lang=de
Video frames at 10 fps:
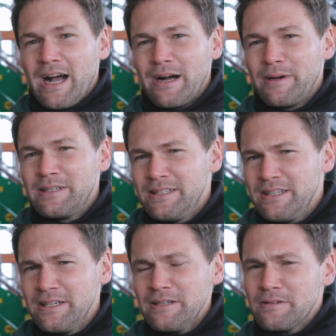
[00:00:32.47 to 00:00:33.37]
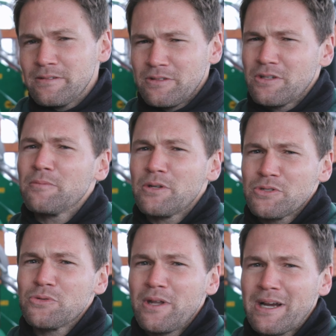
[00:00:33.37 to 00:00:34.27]
Aber die, ich glaube, das
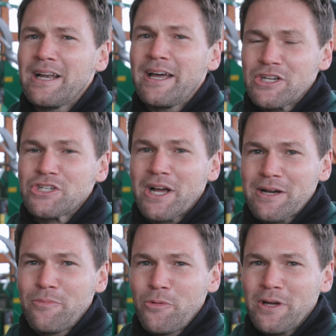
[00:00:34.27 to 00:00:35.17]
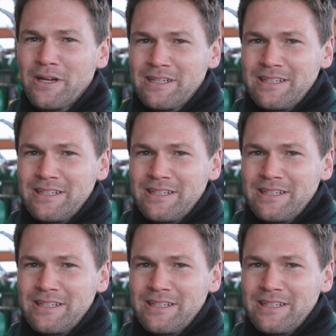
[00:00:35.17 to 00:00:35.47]
ist so der kleine starke Bruder,